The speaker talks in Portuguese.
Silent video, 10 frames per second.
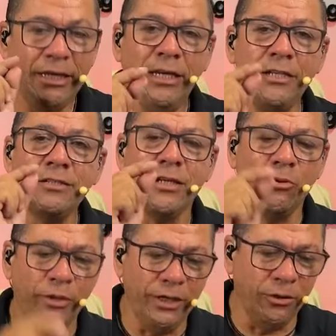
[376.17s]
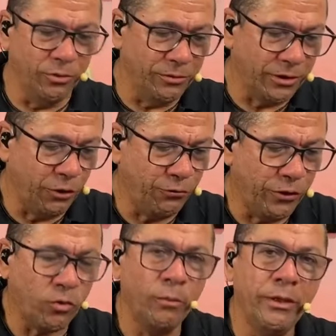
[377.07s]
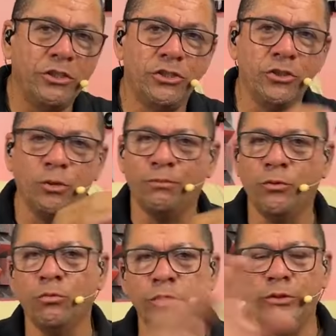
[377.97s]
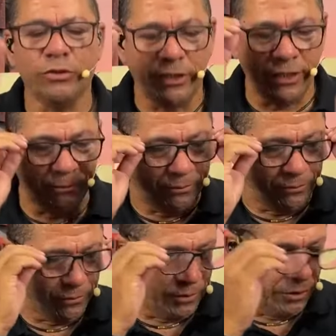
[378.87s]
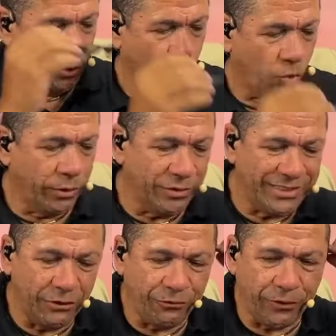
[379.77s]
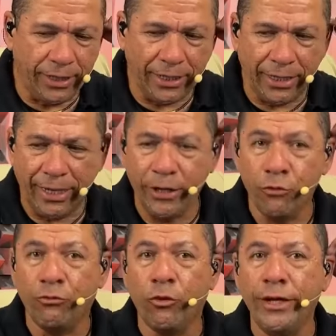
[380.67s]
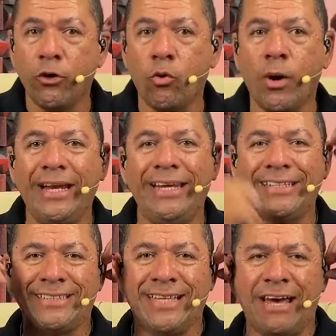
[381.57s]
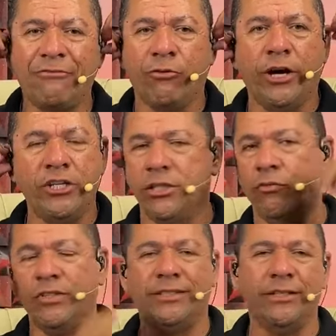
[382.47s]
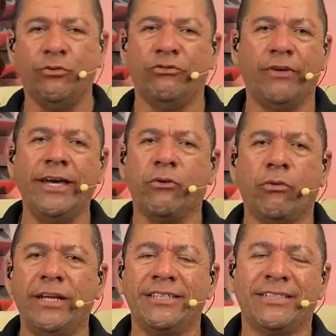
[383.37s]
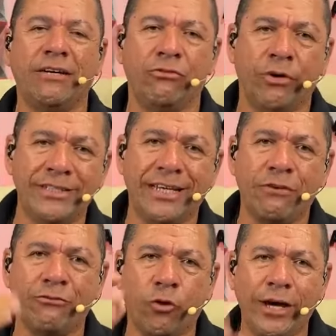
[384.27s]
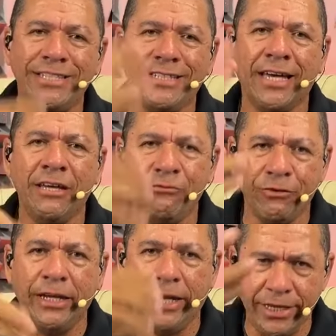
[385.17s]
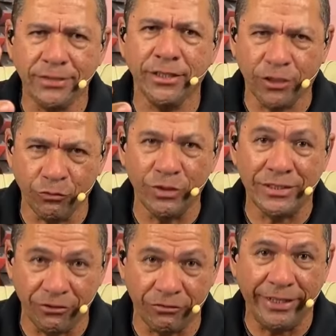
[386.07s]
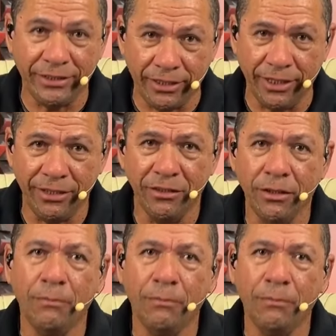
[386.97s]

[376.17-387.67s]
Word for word: Isso é um erro que foi cometido por muito tempo quando se fala, ah, eu vou equalizar a voz. Não, você não vai equalizar a voz. A voz é a referência que você vai ter